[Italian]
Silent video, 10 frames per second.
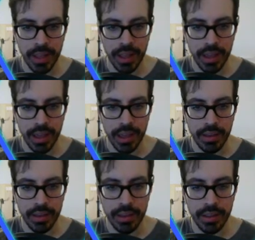che
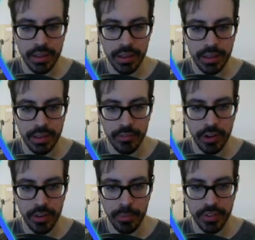eh,
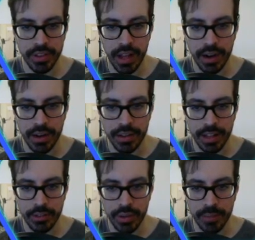volevo approfittarne,
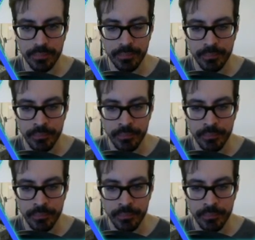dato che